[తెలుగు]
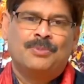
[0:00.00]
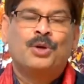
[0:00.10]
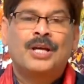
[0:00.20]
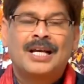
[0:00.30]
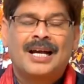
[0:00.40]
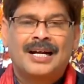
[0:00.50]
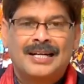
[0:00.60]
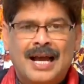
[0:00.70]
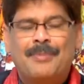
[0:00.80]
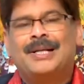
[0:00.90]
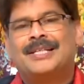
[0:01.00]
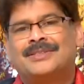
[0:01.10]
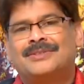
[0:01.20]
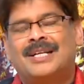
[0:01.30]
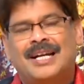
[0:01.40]
ముఖ్యంగా డయాబెటీస్
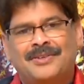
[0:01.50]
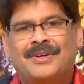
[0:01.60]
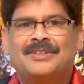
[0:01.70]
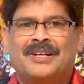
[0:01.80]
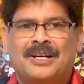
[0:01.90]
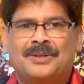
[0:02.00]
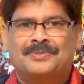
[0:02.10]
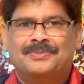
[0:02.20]
ఇలాంటి వ్యాధులలో